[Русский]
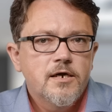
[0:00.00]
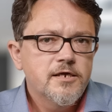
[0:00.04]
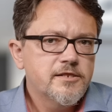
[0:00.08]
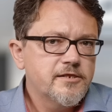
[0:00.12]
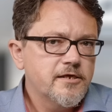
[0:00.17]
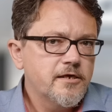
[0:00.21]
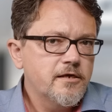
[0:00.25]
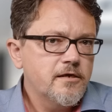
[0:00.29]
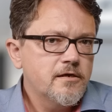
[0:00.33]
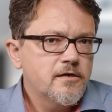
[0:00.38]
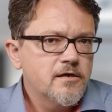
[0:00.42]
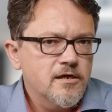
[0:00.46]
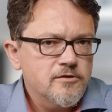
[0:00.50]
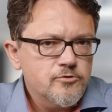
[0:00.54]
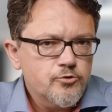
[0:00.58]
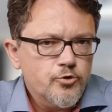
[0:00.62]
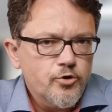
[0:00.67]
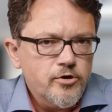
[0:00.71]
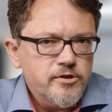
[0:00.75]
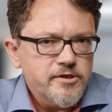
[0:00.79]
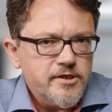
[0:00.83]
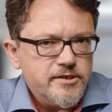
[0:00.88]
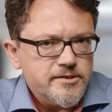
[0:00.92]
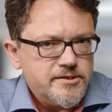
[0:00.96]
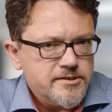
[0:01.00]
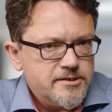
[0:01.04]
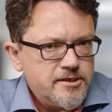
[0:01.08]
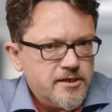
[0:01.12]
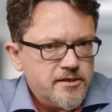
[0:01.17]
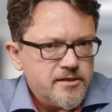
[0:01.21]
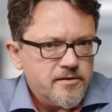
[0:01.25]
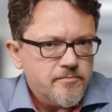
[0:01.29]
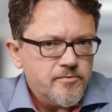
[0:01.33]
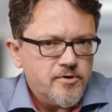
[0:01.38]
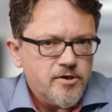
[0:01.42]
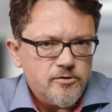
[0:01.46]
Это и контроль над
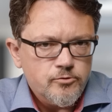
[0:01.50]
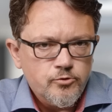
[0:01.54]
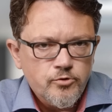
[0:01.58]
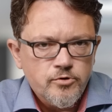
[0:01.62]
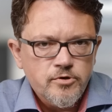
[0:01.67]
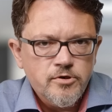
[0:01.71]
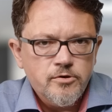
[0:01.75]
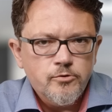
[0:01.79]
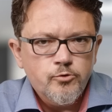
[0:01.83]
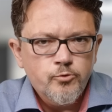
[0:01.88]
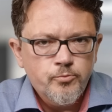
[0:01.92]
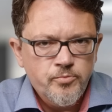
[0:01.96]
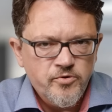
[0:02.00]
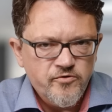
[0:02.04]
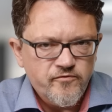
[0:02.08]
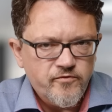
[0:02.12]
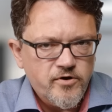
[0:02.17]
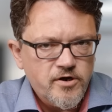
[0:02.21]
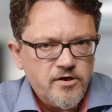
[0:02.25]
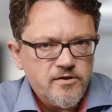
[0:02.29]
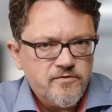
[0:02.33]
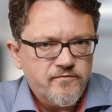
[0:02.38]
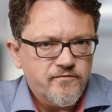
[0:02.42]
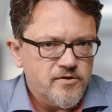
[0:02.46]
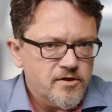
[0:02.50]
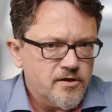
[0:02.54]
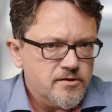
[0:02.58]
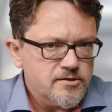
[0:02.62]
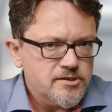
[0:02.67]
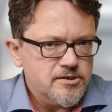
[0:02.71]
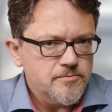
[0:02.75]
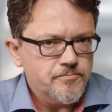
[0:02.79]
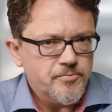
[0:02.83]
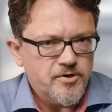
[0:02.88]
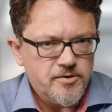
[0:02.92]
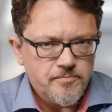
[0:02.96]
ценами, который убивает
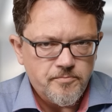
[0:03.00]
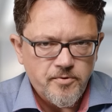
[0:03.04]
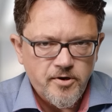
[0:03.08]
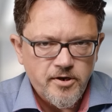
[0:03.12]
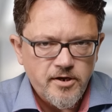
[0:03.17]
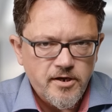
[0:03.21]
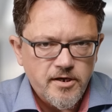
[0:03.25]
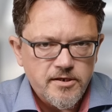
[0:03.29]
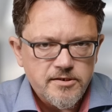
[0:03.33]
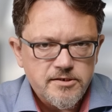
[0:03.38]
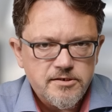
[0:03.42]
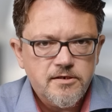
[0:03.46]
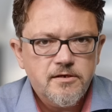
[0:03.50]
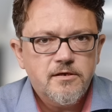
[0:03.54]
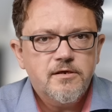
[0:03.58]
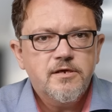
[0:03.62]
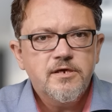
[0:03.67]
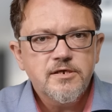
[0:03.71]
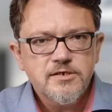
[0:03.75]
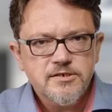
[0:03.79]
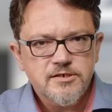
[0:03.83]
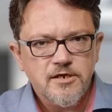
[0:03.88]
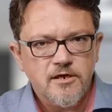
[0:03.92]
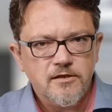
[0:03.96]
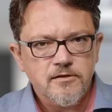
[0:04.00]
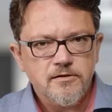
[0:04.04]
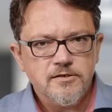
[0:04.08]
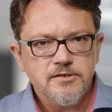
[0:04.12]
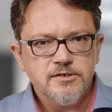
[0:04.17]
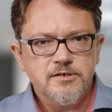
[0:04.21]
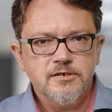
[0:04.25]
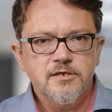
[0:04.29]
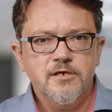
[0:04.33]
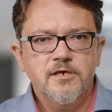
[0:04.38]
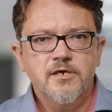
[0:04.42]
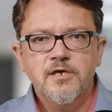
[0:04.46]
финансы предприятий, и
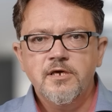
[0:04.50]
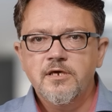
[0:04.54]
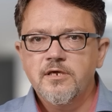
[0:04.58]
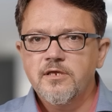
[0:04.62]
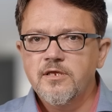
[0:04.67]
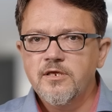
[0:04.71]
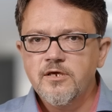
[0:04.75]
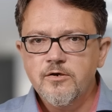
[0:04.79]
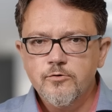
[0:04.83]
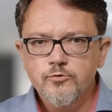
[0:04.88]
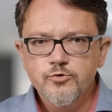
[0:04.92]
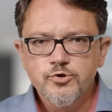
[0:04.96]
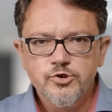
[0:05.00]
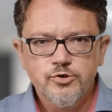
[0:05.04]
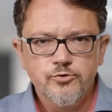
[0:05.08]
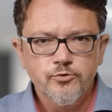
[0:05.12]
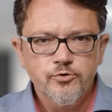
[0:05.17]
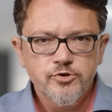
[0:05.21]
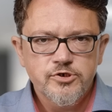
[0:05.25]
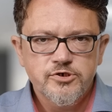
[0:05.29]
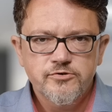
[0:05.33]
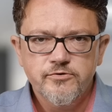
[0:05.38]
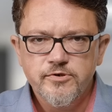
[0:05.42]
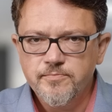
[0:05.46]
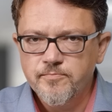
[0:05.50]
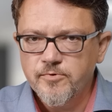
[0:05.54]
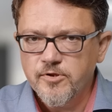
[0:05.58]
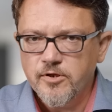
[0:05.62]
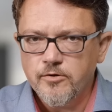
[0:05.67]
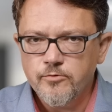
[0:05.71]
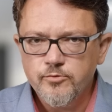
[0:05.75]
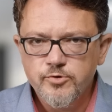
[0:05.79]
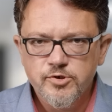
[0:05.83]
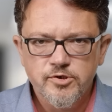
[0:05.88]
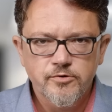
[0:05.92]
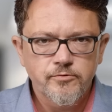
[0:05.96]
санкции, и неустойчивость
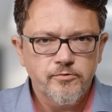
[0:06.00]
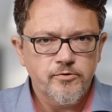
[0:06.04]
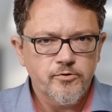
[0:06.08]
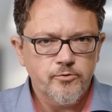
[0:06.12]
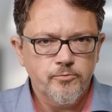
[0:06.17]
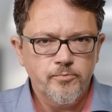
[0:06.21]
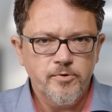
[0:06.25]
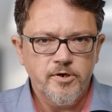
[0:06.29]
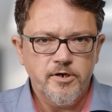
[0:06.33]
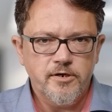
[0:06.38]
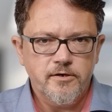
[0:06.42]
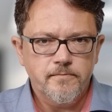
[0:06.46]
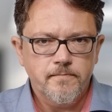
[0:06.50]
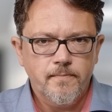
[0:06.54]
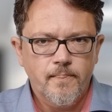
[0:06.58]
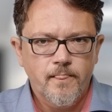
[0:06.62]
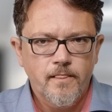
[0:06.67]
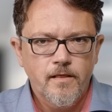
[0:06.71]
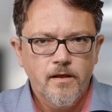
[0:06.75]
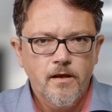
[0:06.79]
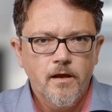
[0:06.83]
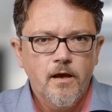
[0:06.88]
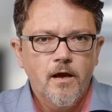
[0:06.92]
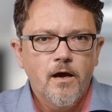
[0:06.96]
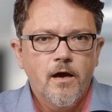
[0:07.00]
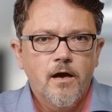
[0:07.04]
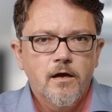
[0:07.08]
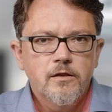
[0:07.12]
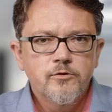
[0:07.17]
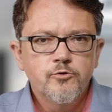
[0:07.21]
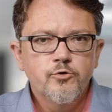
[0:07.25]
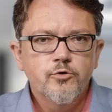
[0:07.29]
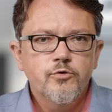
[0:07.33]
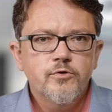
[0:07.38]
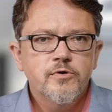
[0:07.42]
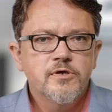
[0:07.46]
белорусского рубля.
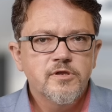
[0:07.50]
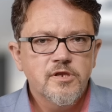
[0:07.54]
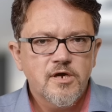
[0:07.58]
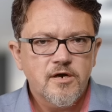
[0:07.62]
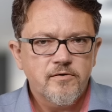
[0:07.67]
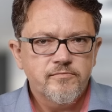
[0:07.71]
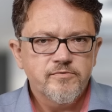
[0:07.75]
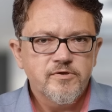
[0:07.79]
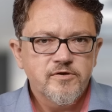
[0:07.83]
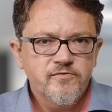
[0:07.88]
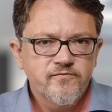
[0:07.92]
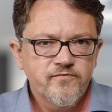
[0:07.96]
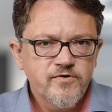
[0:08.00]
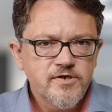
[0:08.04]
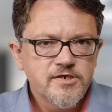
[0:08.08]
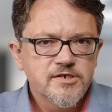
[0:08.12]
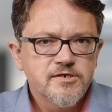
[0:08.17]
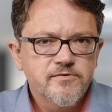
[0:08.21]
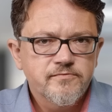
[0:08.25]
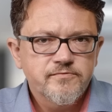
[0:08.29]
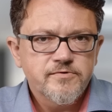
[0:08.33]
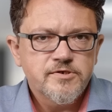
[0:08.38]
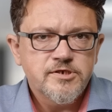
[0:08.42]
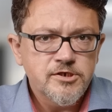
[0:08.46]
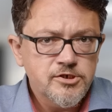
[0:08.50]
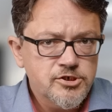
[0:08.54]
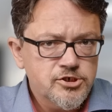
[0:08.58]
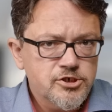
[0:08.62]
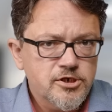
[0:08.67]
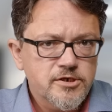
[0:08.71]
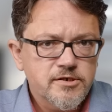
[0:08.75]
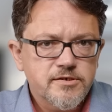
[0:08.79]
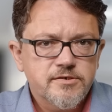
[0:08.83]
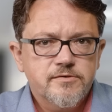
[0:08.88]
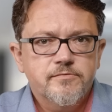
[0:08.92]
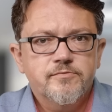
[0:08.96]
Но главный вызов
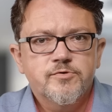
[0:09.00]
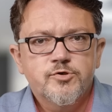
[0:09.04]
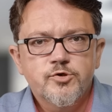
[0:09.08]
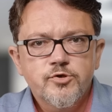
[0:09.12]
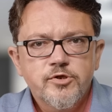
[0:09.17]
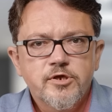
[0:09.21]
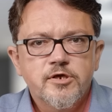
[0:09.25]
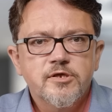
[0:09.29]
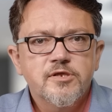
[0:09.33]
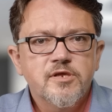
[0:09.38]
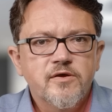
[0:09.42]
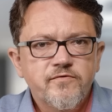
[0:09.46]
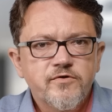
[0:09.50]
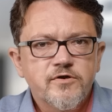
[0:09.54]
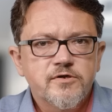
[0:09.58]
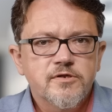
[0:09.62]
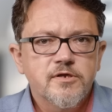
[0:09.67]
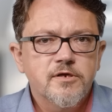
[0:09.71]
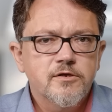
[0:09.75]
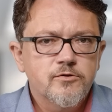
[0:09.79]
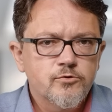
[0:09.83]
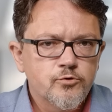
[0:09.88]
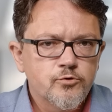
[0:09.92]
сейчас все-таки, наверное,